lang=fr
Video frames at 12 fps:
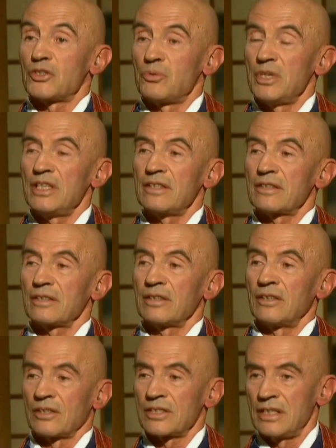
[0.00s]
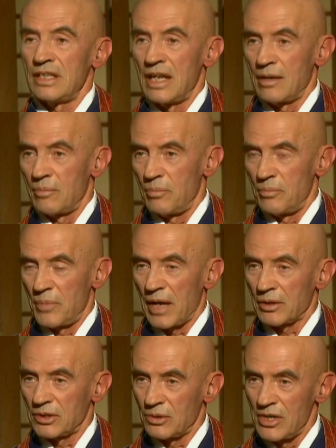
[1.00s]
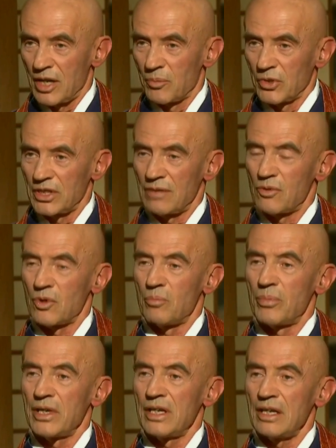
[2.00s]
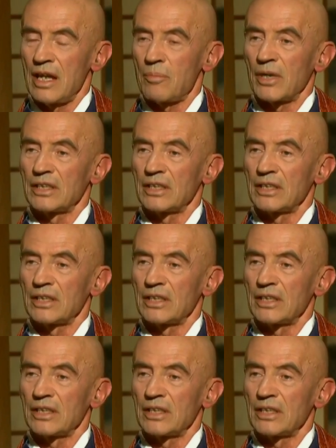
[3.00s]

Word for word: la suite, dans, il a particulièrement développé la